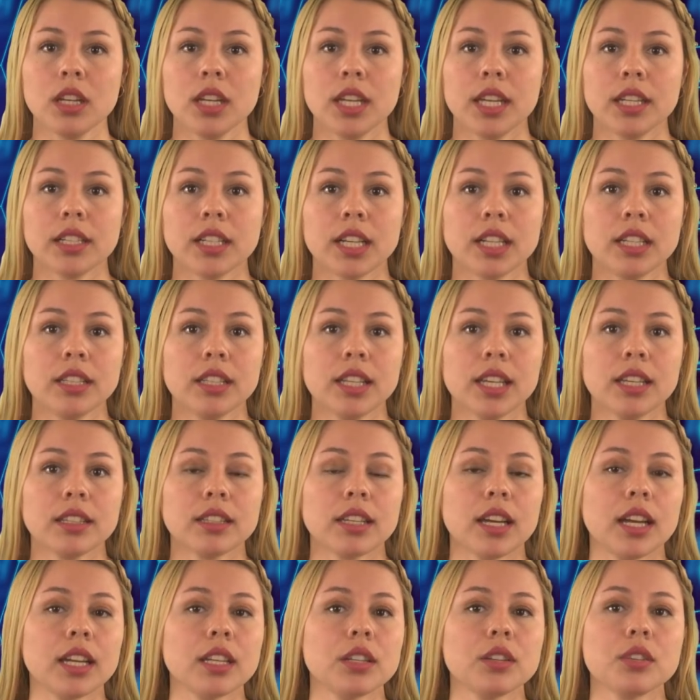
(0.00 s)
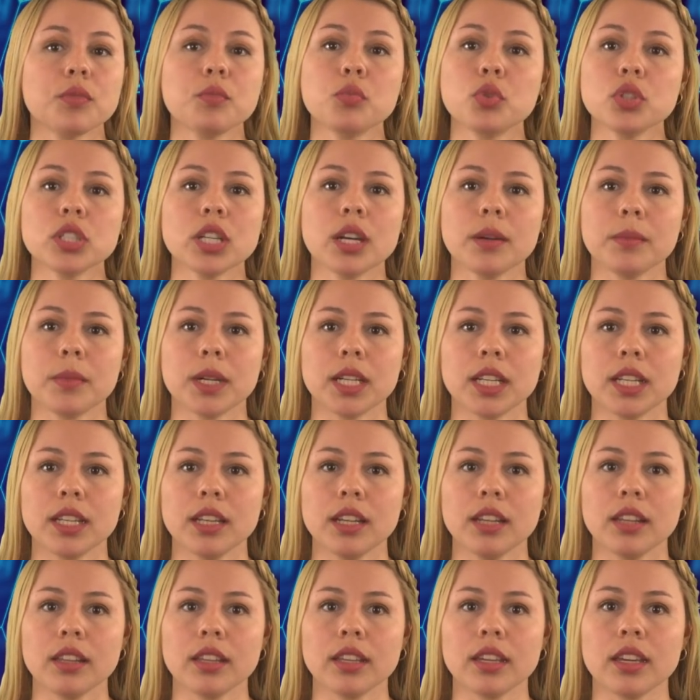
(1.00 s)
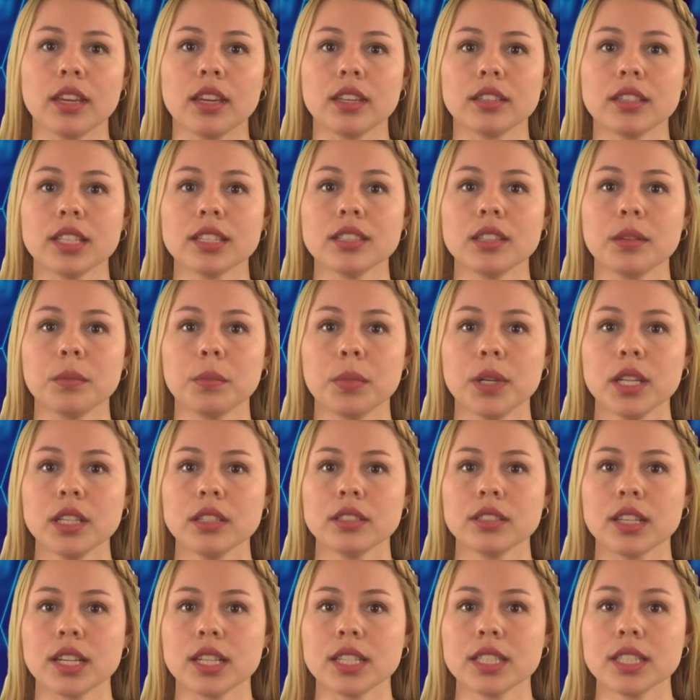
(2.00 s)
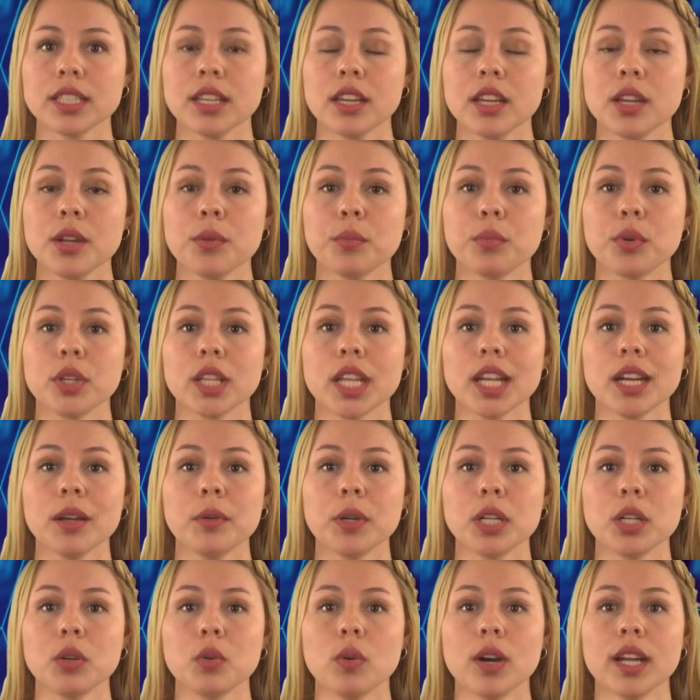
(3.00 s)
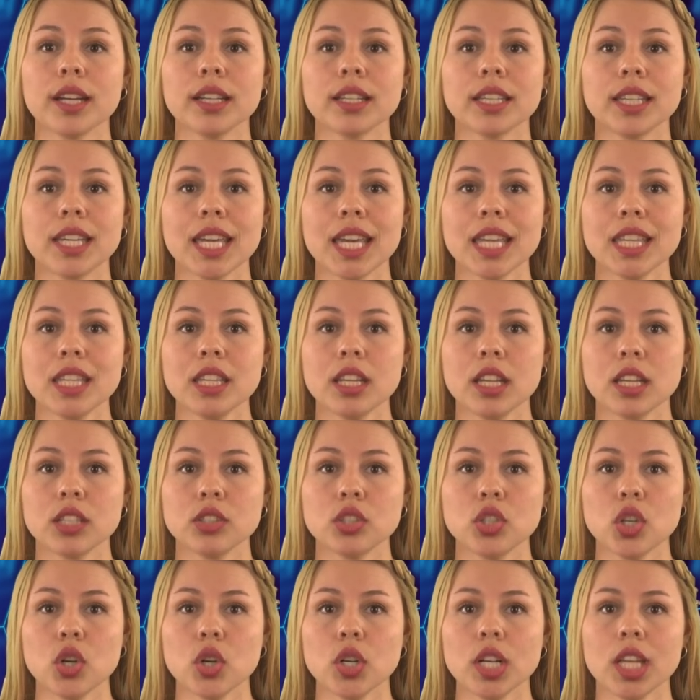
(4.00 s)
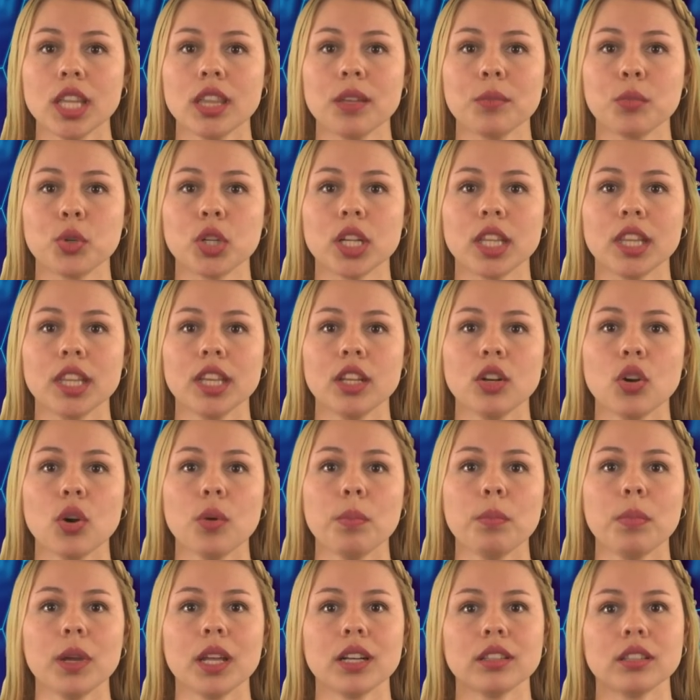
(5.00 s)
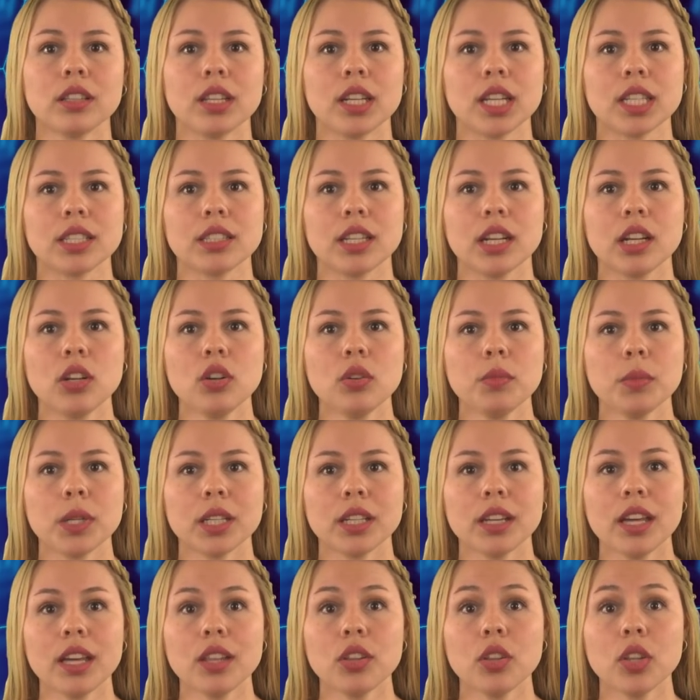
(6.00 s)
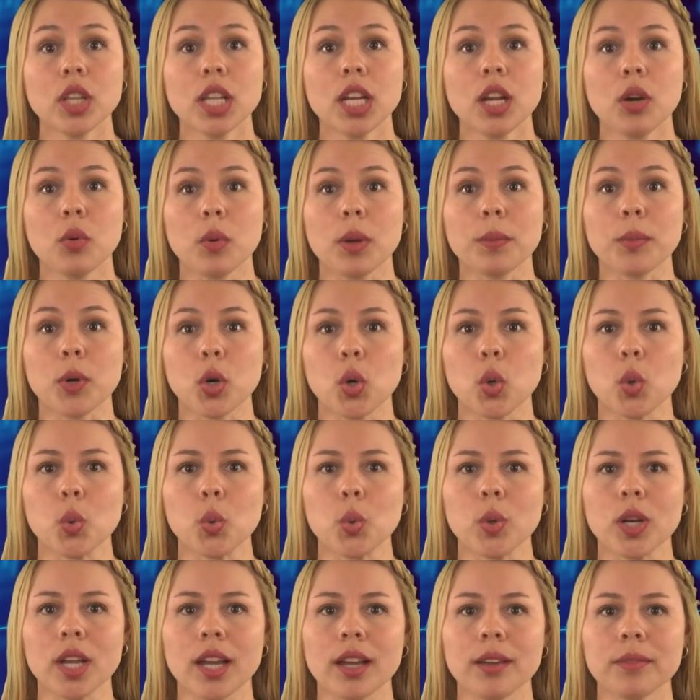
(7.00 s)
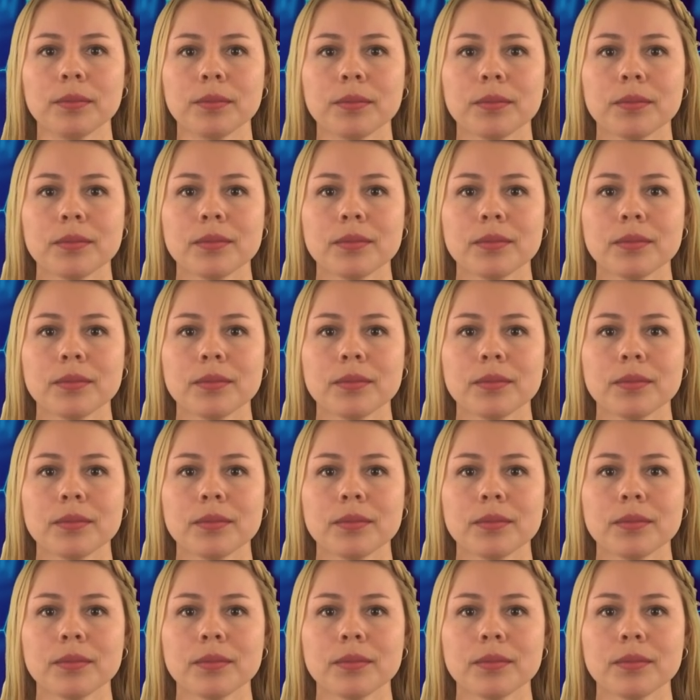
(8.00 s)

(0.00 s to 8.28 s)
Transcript: En realidad hay muchas maneras de que estas empresas puedan averiguar qué direcciones de monederos pertenecen a los mercados de la web oscura.